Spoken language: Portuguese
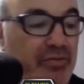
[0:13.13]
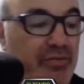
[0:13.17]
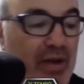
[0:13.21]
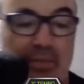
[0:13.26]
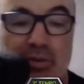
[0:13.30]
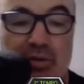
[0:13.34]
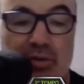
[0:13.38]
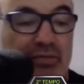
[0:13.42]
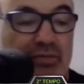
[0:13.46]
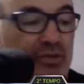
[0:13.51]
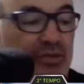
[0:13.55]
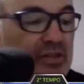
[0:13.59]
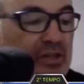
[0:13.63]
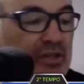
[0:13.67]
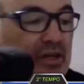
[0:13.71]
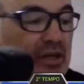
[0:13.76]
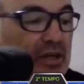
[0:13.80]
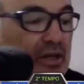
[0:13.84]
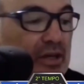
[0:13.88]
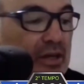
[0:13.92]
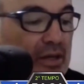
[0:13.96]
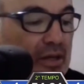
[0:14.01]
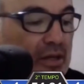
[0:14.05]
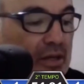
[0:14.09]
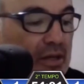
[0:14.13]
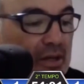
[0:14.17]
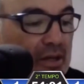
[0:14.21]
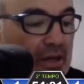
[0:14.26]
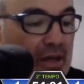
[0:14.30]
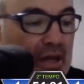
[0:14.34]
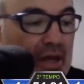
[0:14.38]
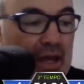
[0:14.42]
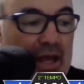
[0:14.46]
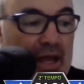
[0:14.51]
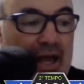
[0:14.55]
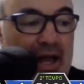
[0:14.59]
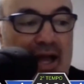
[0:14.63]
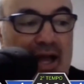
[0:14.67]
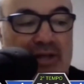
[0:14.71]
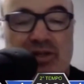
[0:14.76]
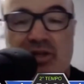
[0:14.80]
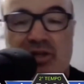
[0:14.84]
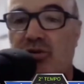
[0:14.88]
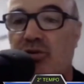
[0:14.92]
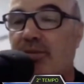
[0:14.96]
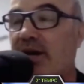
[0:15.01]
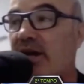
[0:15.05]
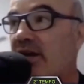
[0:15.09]
Fábio, você
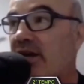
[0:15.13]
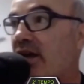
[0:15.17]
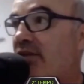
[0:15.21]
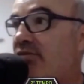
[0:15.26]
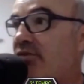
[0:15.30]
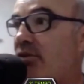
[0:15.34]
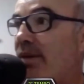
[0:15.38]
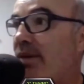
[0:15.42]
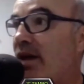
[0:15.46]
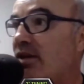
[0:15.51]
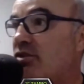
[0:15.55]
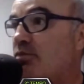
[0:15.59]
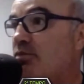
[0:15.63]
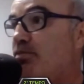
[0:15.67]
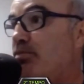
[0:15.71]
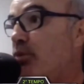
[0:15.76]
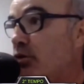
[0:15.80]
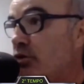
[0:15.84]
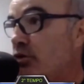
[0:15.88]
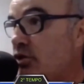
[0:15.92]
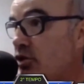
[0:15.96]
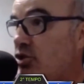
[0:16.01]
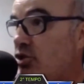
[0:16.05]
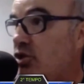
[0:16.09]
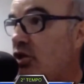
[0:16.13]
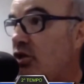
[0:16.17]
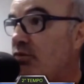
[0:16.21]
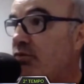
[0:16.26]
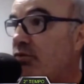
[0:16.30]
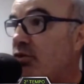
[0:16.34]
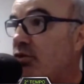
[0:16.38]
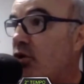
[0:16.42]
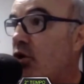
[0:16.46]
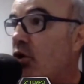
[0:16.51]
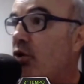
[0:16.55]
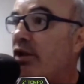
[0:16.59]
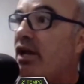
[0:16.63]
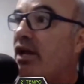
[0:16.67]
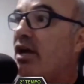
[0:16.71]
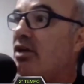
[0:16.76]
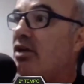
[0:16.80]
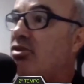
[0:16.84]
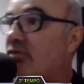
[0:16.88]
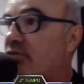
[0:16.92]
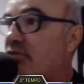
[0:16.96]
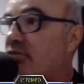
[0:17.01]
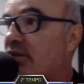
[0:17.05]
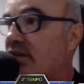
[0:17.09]
acha que o Maringá foi mais positivo ou
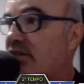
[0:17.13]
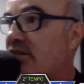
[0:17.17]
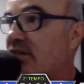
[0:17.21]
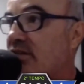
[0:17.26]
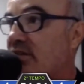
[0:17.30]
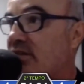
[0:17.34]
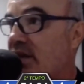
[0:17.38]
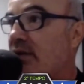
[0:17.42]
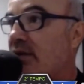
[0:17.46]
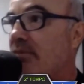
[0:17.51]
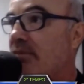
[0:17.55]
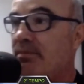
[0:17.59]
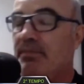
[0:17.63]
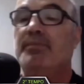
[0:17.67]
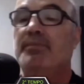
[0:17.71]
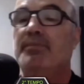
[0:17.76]
negativo nessa estreia?